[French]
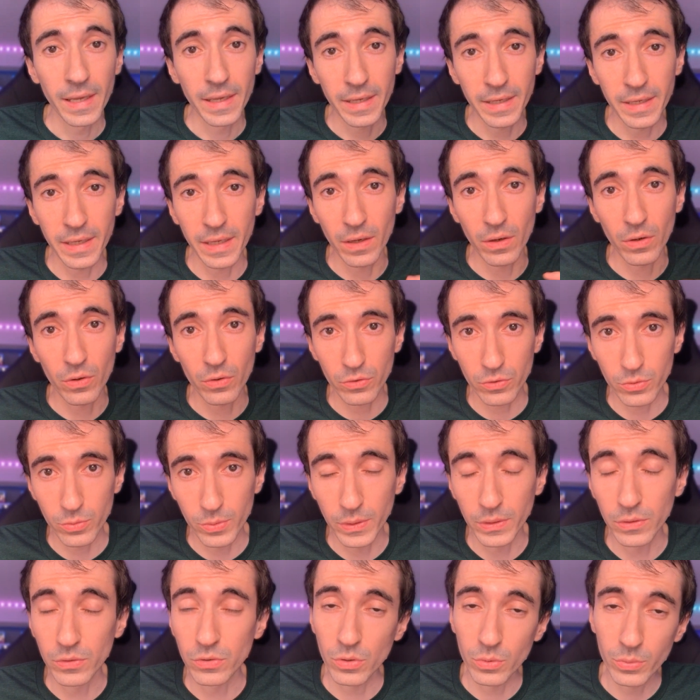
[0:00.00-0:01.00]
Et
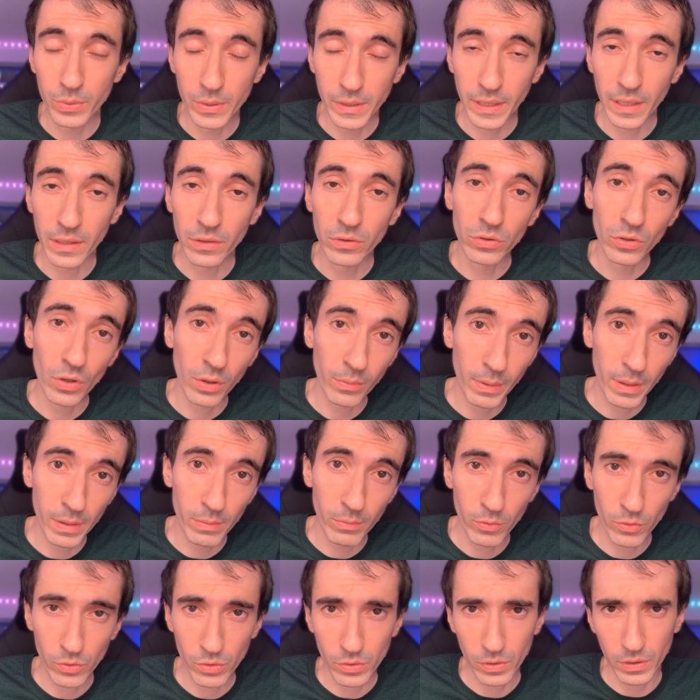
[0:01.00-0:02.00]
ensuite, ce week-end,
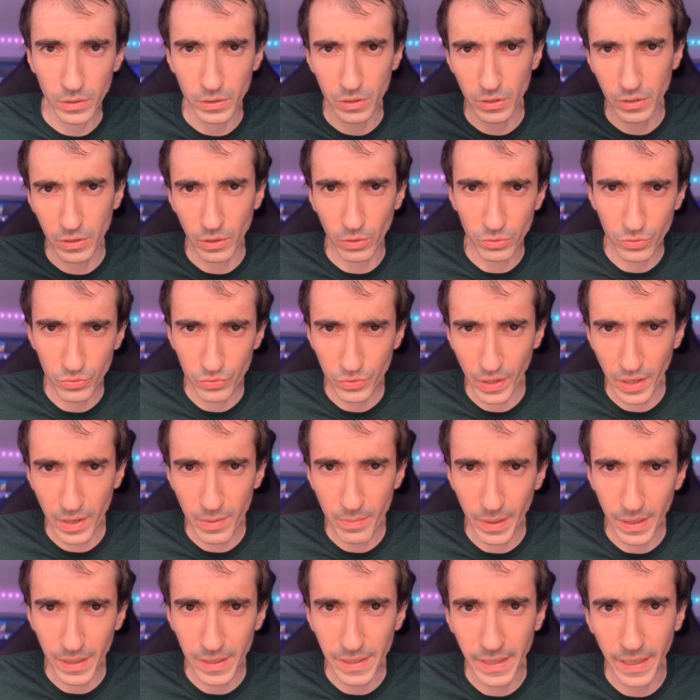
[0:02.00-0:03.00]
normalement, vous avez
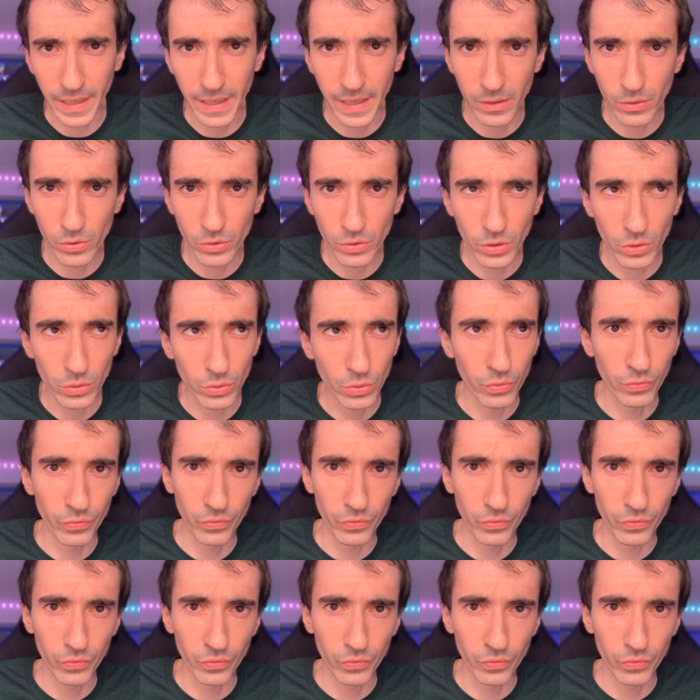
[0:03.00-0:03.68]
parlé il y a quelques temps de